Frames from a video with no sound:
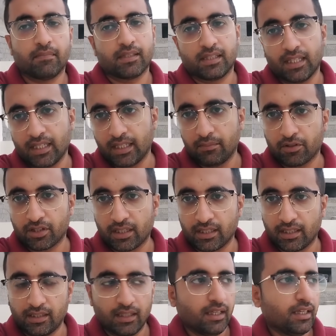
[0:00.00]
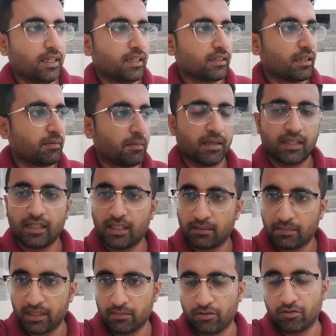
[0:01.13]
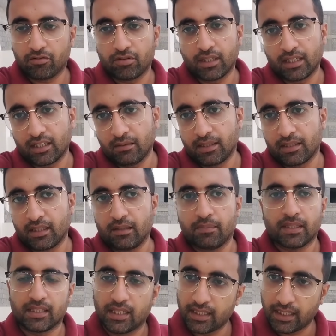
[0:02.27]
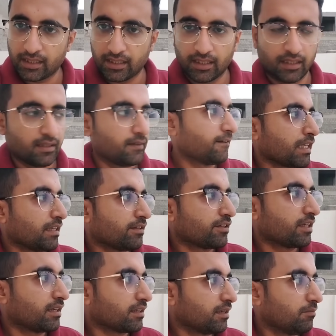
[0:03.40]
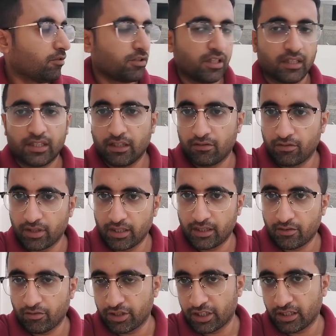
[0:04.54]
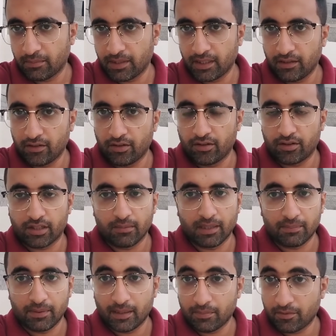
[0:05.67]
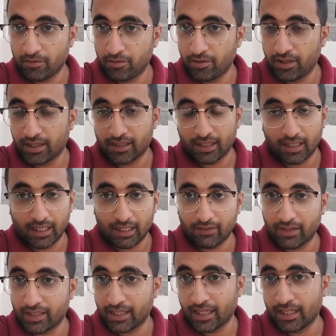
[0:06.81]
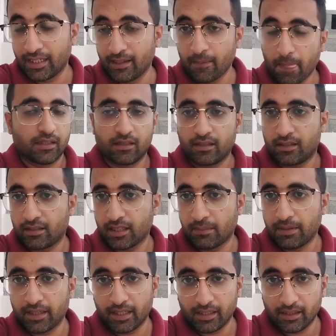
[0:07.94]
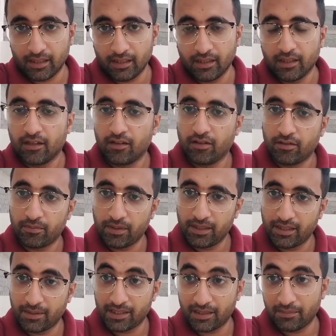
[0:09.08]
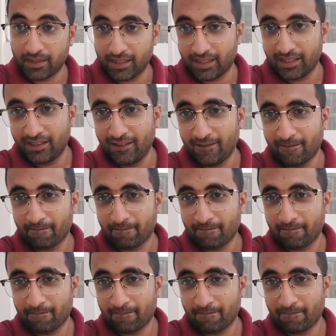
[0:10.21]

बस यही है परेशानी हाल कि बीमारी घर में जब हो तो जाहिर सी बात है परेशानी आती है इन ताला बहुत जल्द ठीक होंगे कोशिश हमारी और उसके बाद फिर आपको हंसते खेलते हुए नज़र आएंगे बस अपडेट यही थी और प्लीज़ हमारे साथ बने रहेगा